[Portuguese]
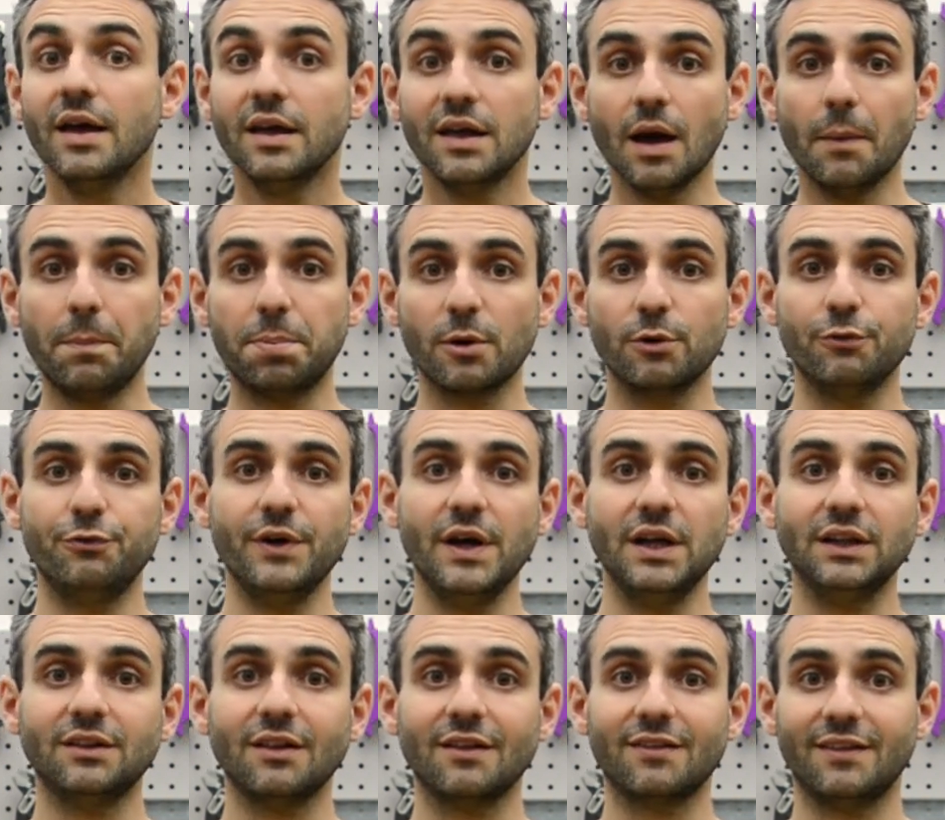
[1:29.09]
E
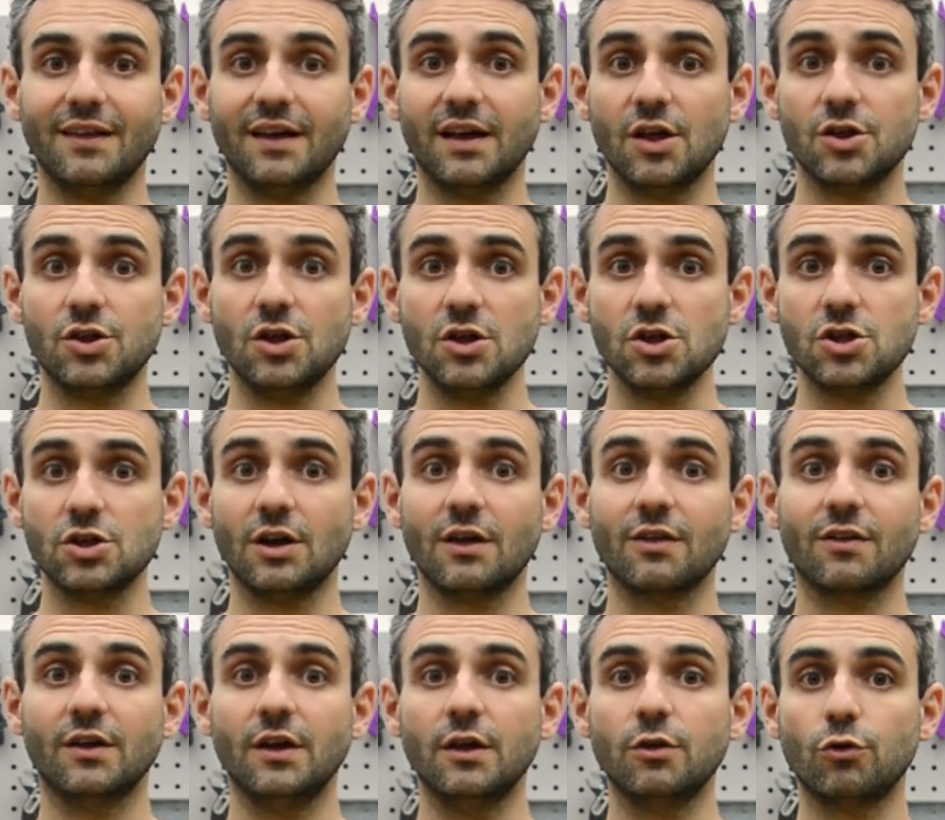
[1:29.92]
aproveita, segue a gente
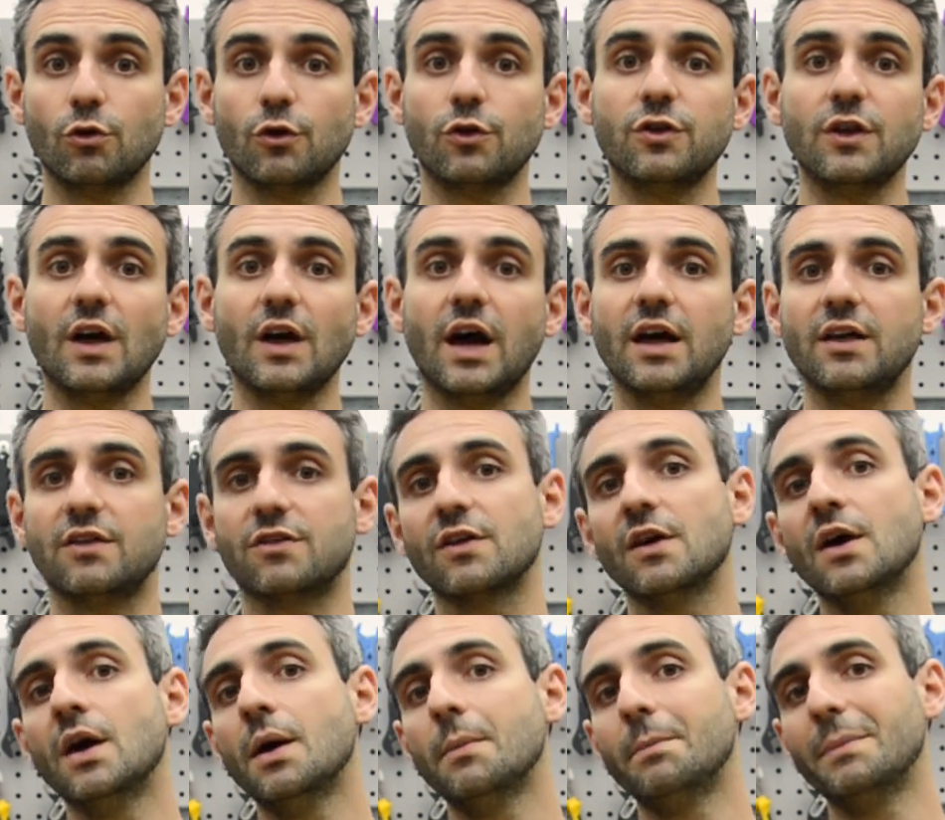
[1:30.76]
nas redes
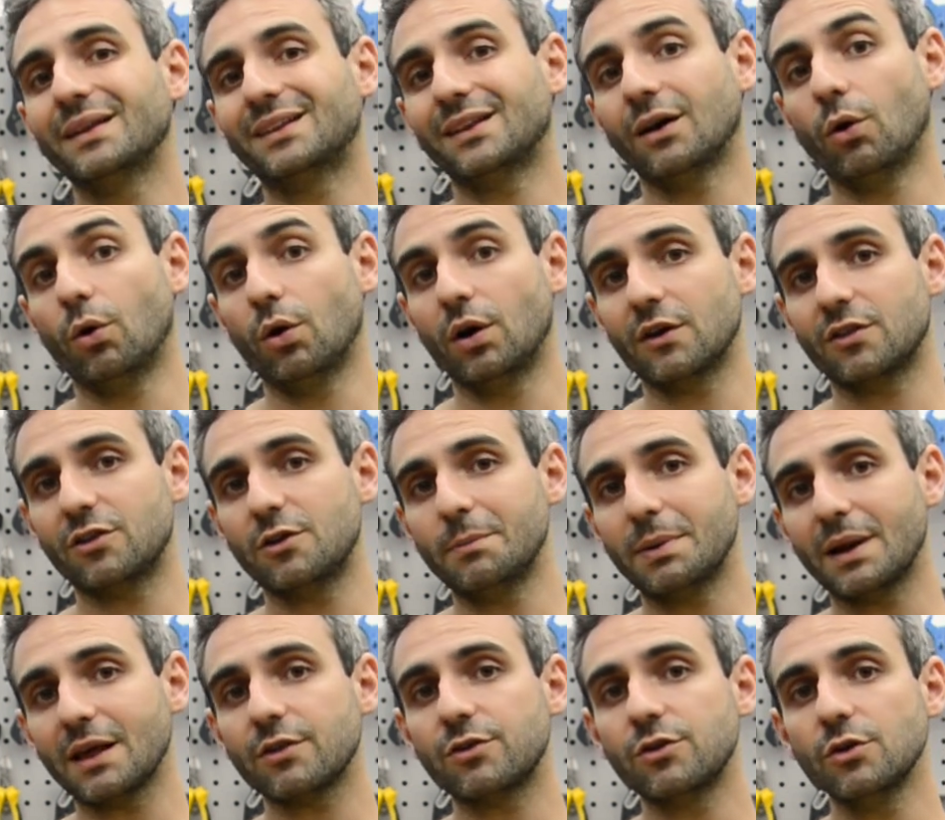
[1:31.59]
sociais, Metal Horse
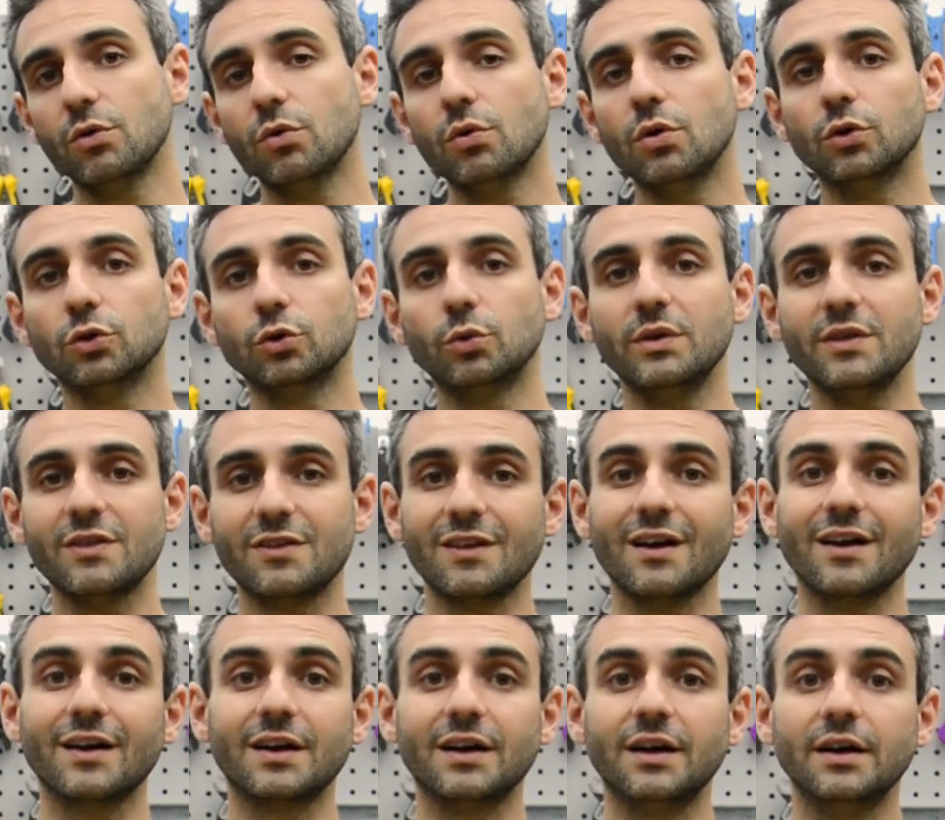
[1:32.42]
Brasil no
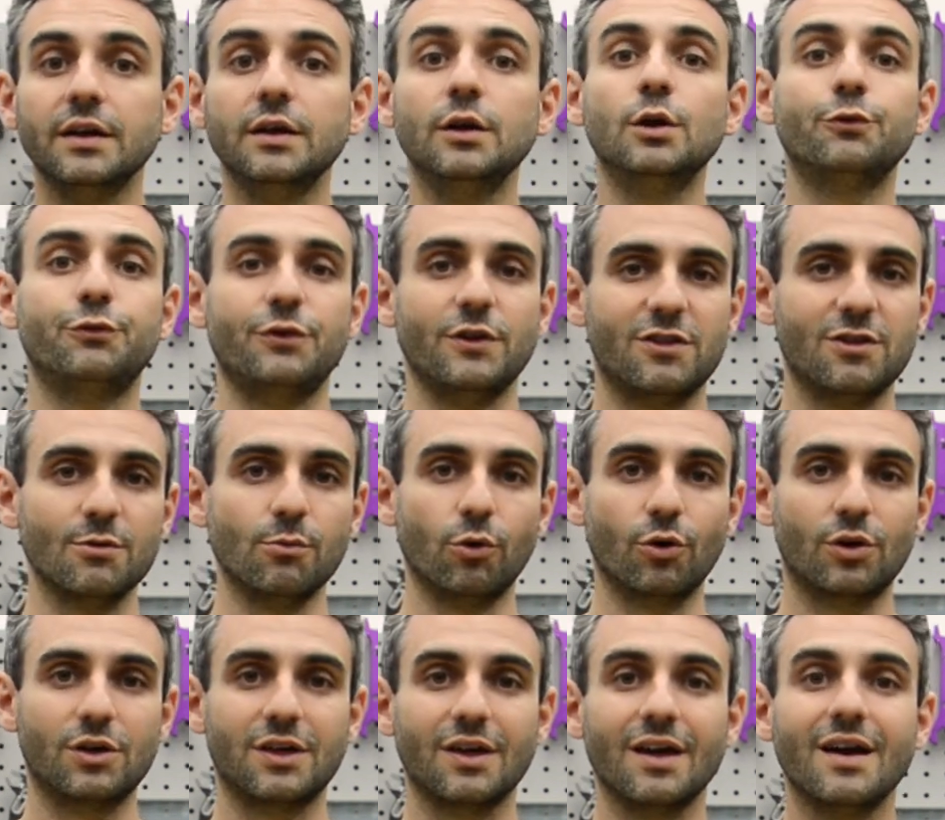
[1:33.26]
Instagram e no
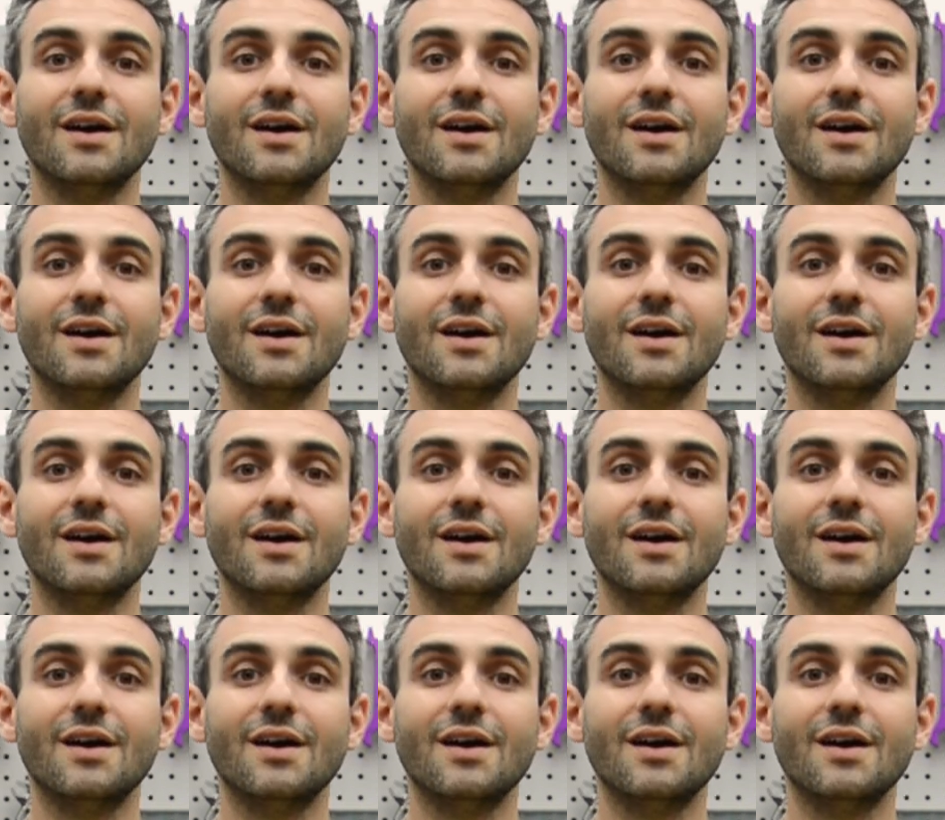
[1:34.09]
Facebook.